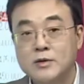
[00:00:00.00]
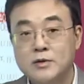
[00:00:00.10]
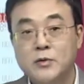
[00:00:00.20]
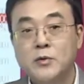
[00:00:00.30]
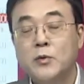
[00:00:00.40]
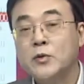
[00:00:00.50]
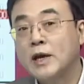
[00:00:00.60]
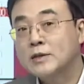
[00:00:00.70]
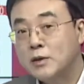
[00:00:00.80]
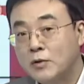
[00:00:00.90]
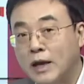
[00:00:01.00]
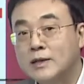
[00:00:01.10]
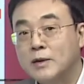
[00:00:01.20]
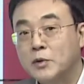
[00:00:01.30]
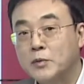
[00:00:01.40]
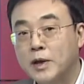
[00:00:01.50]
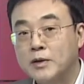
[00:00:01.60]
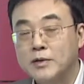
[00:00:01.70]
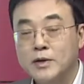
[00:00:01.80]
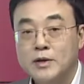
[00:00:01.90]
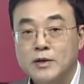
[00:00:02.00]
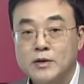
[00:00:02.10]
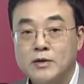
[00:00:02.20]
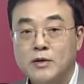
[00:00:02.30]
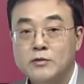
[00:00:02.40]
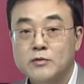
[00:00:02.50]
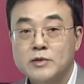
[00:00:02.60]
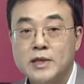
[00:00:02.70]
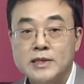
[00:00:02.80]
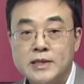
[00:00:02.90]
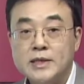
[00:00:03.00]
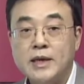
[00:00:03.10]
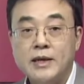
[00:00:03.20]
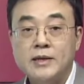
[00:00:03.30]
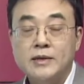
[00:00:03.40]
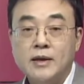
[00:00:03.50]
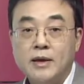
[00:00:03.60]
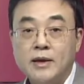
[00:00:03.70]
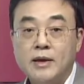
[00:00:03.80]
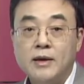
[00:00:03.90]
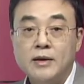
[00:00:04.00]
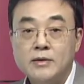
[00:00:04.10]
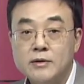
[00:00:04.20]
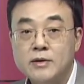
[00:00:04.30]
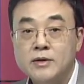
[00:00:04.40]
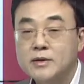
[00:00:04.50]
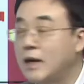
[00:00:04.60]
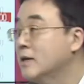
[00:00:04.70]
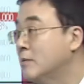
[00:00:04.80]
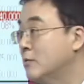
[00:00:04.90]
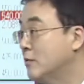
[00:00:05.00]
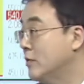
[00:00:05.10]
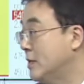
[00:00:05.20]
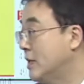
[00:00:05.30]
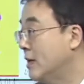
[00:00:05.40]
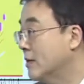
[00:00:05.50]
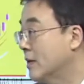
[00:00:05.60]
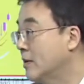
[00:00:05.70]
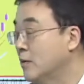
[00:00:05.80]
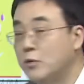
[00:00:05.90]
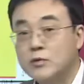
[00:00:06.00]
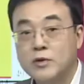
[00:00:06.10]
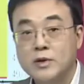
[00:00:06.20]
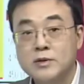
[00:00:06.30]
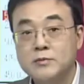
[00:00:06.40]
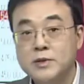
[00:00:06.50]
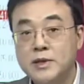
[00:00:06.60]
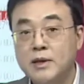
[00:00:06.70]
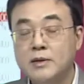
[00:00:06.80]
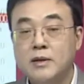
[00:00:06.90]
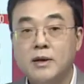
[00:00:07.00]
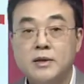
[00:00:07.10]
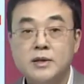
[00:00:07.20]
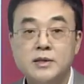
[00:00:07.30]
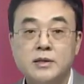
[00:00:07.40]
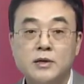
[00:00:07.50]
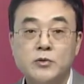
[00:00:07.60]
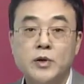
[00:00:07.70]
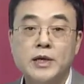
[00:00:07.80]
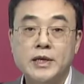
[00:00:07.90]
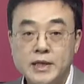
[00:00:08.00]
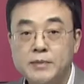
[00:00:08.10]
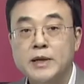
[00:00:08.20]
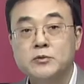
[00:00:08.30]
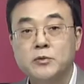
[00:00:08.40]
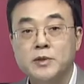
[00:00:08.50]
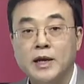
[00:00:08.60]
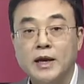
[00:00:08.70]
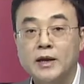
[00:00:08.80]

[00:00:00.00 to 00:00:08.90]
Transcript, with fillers: 그리고 요 상태로 가다 보면 결국 이제 CATL을 따라잡을 수도 있지 않을까 이렇게 보거든요. 지금 CATL이 시가총액이 200조입니다.